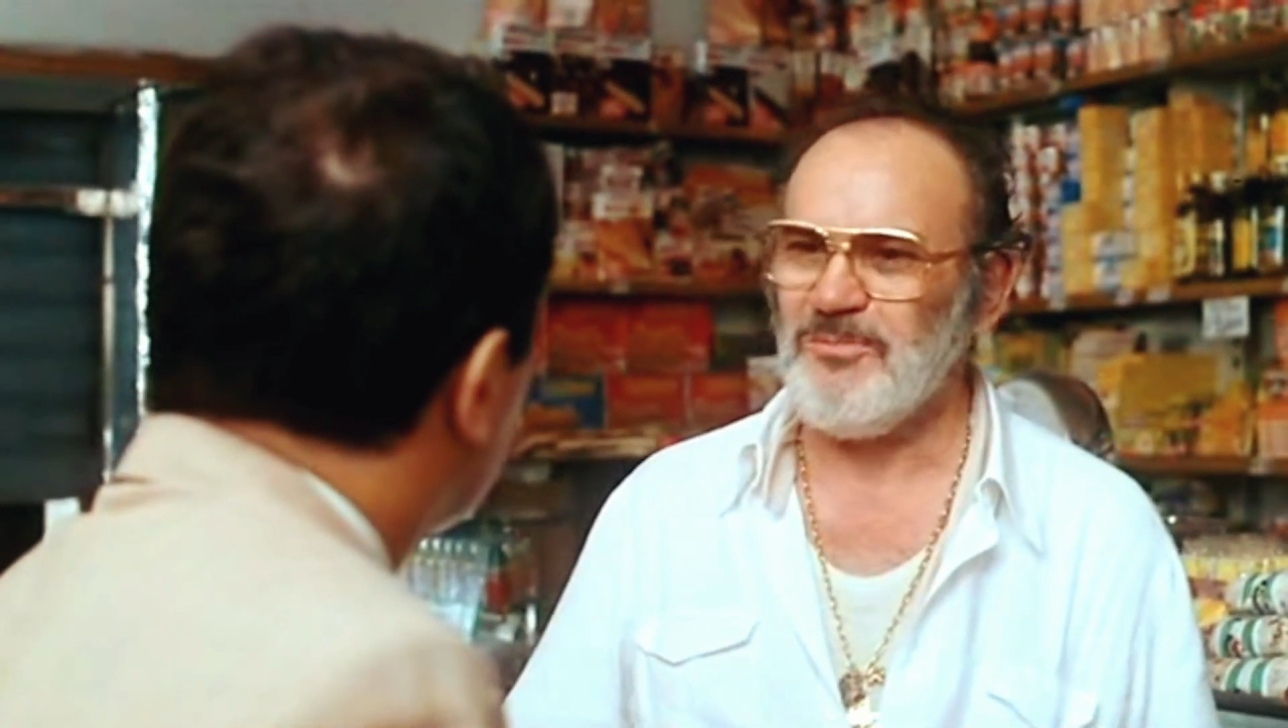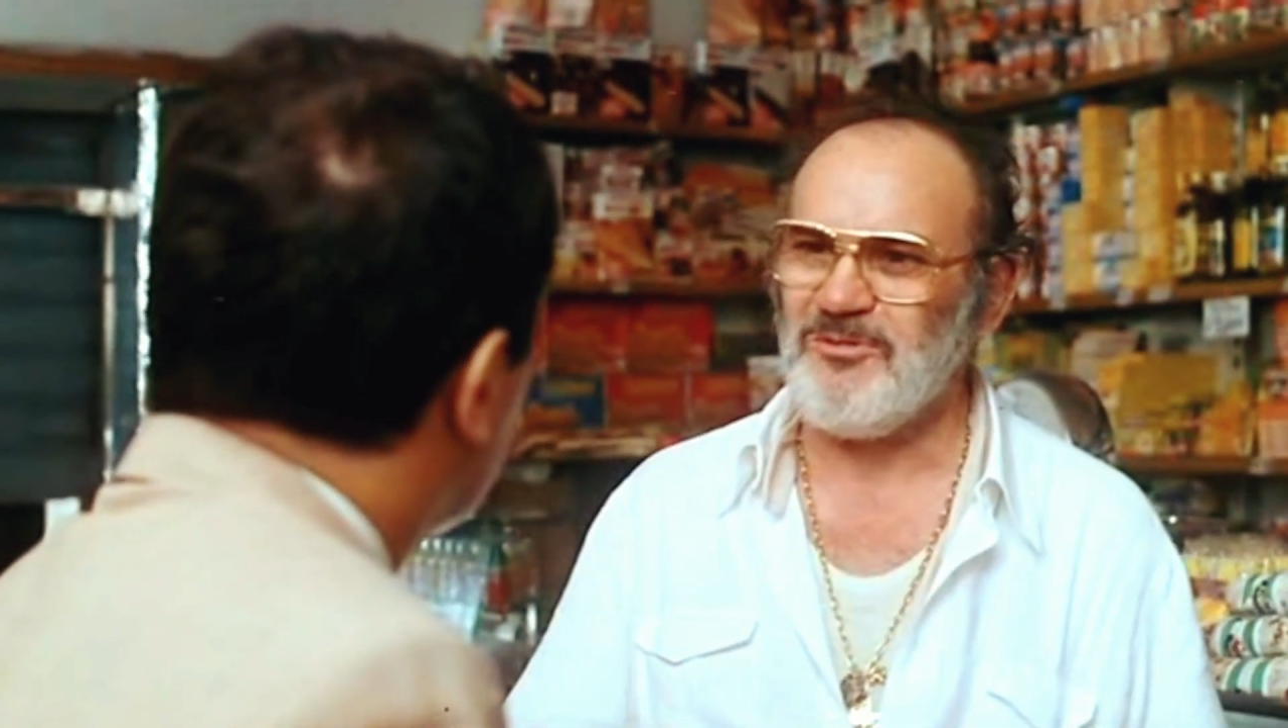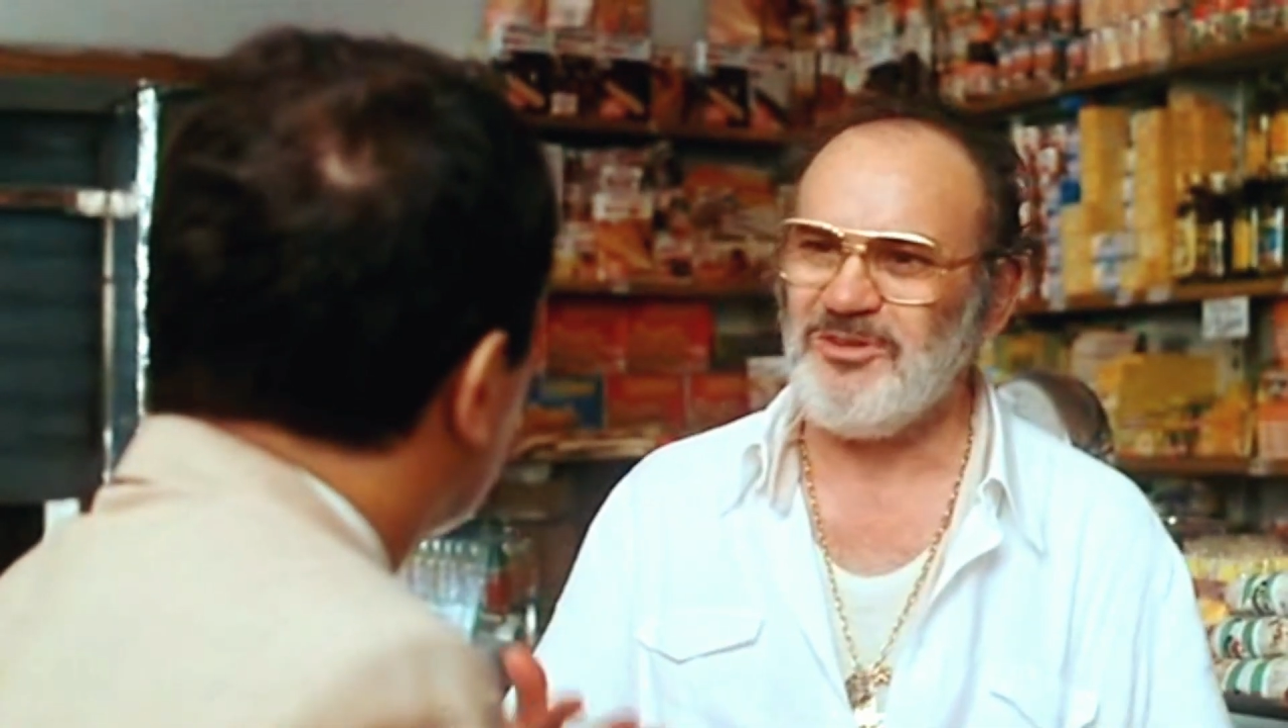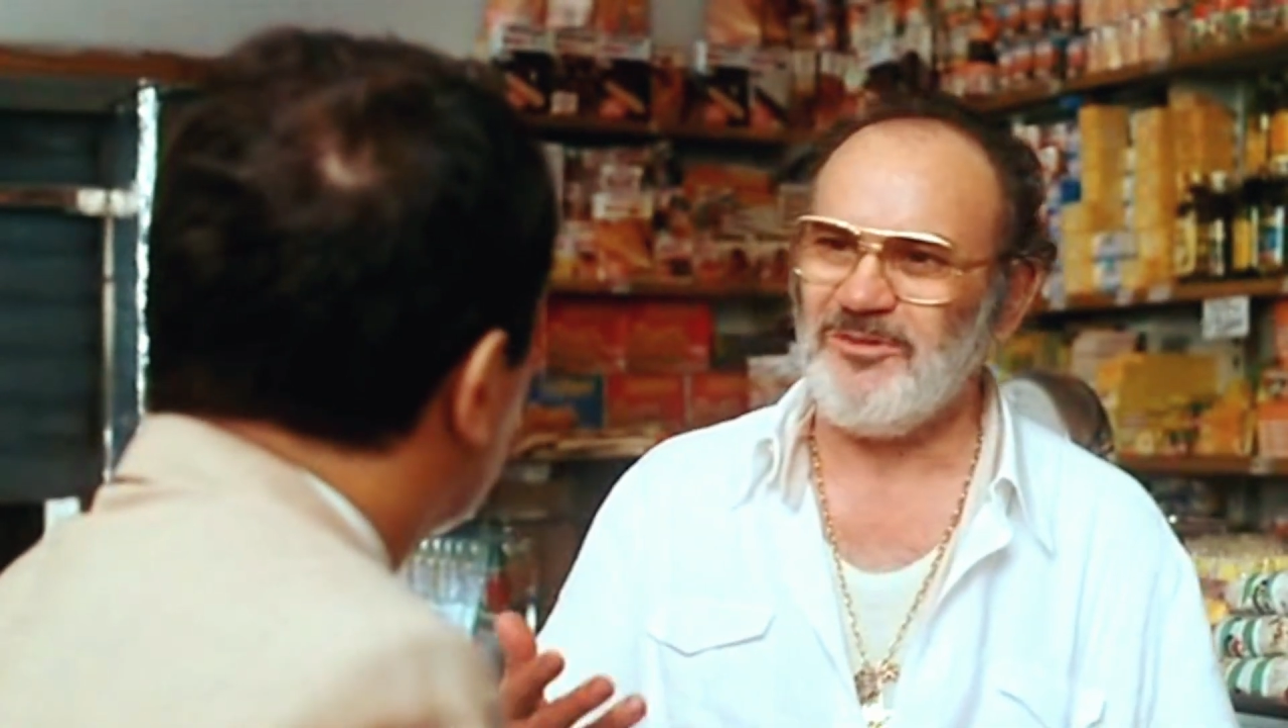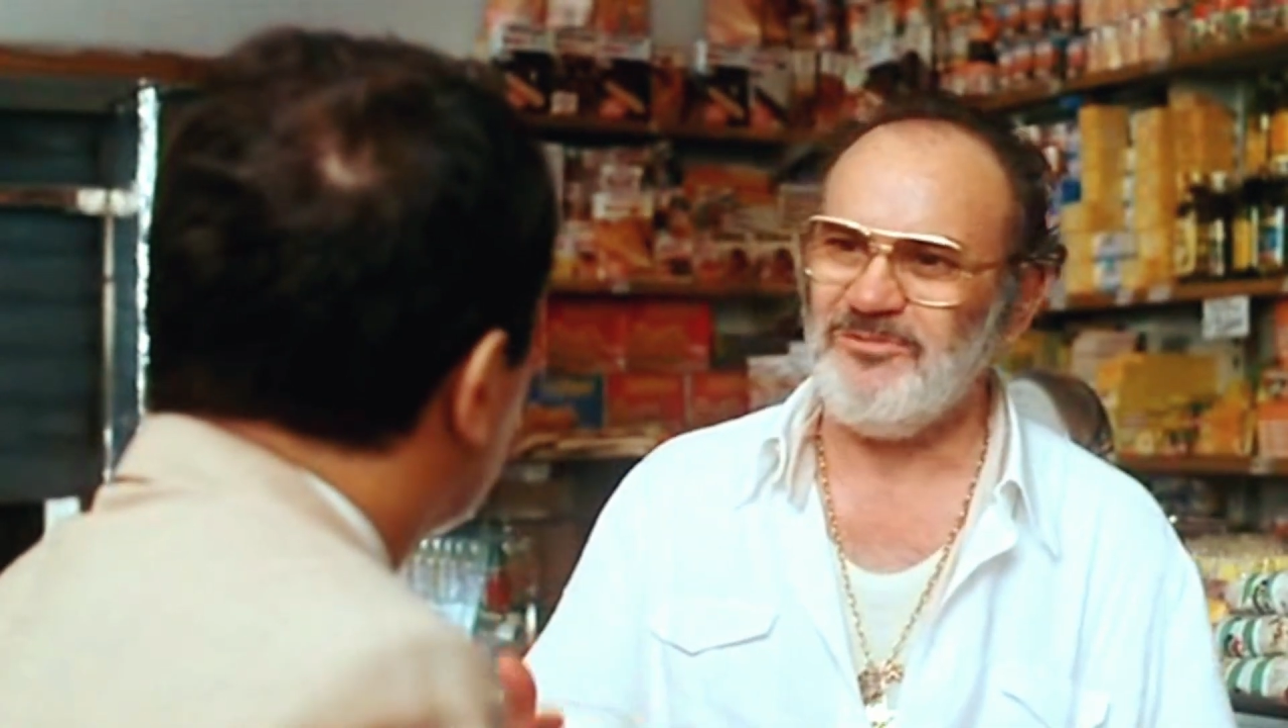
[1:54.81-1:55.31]
io e
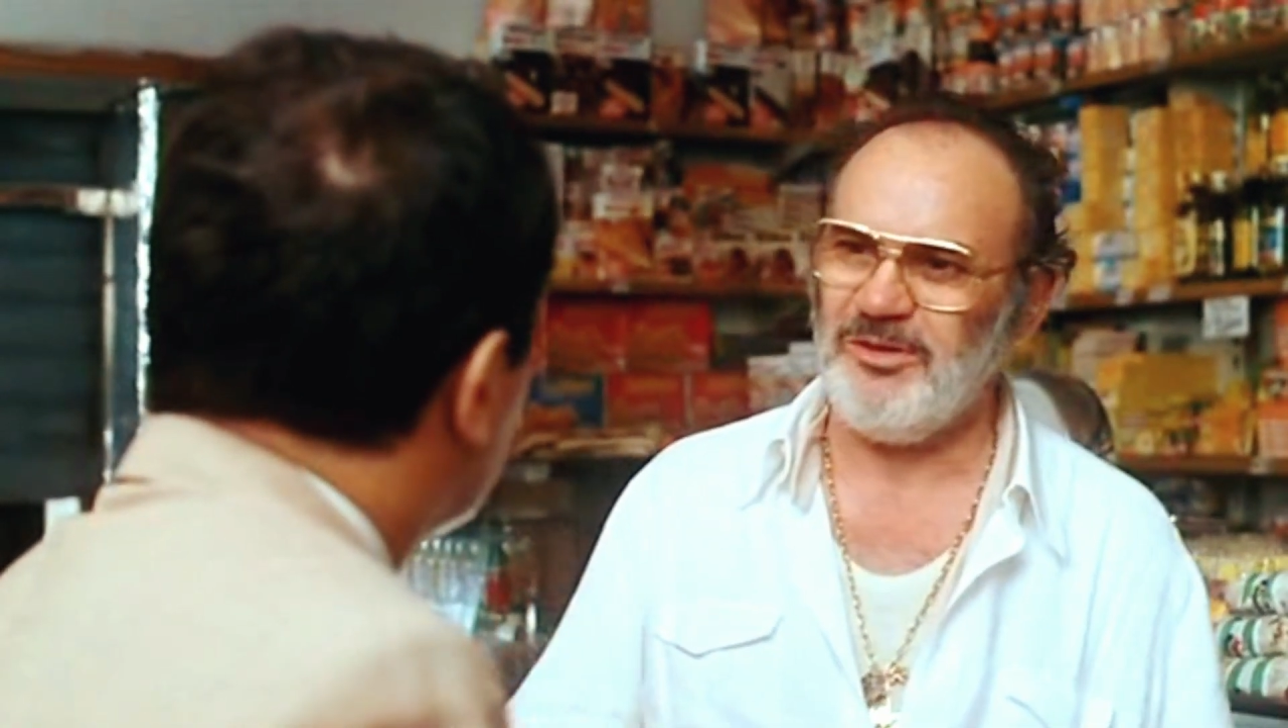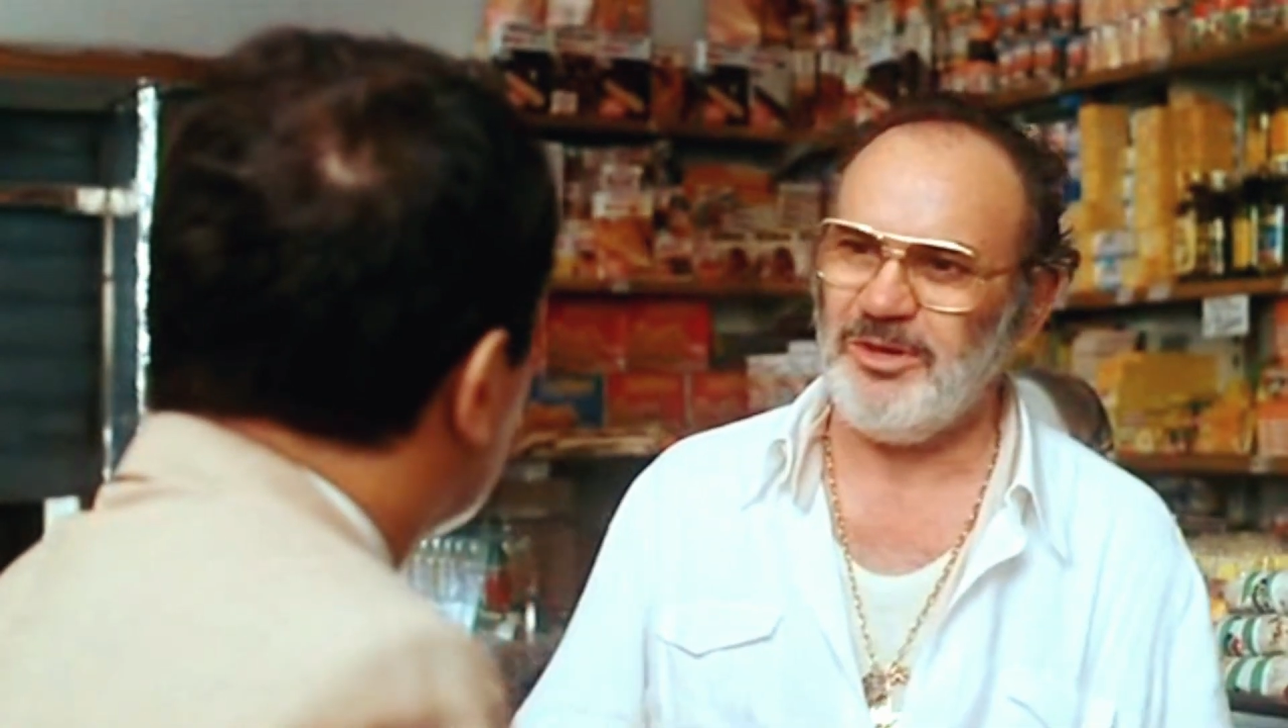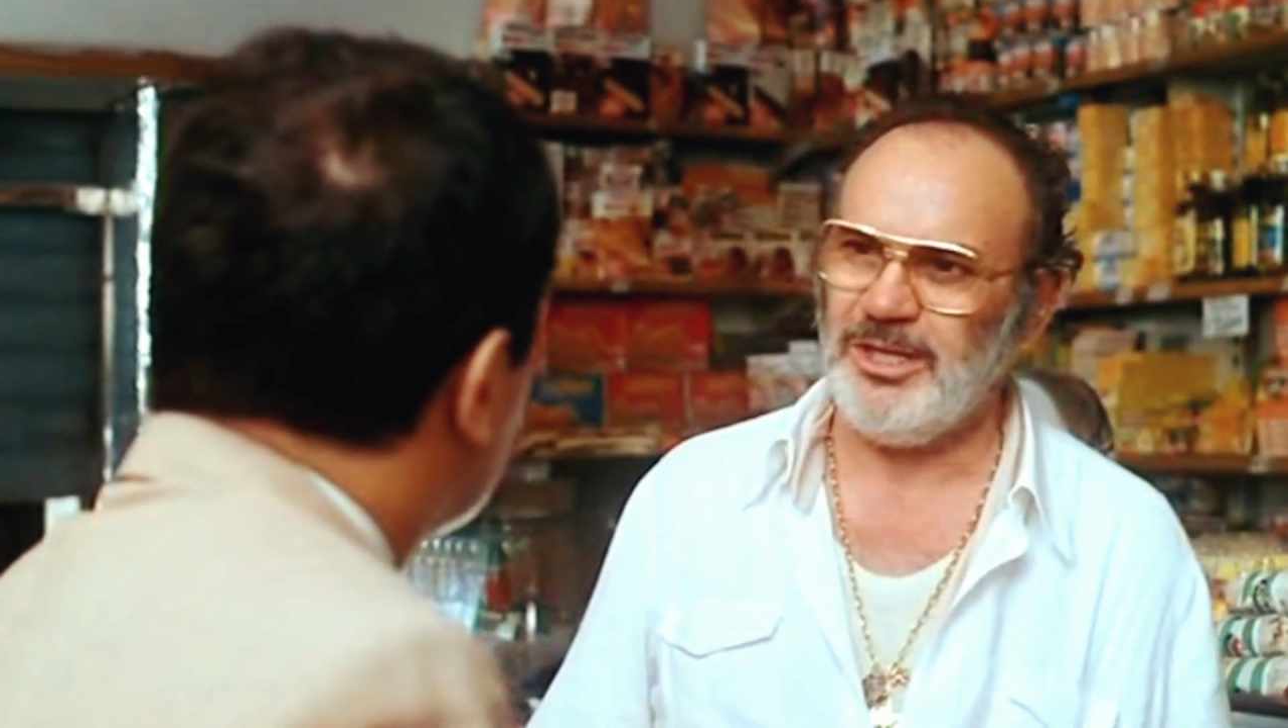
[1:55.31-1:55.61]
mio figlio a Via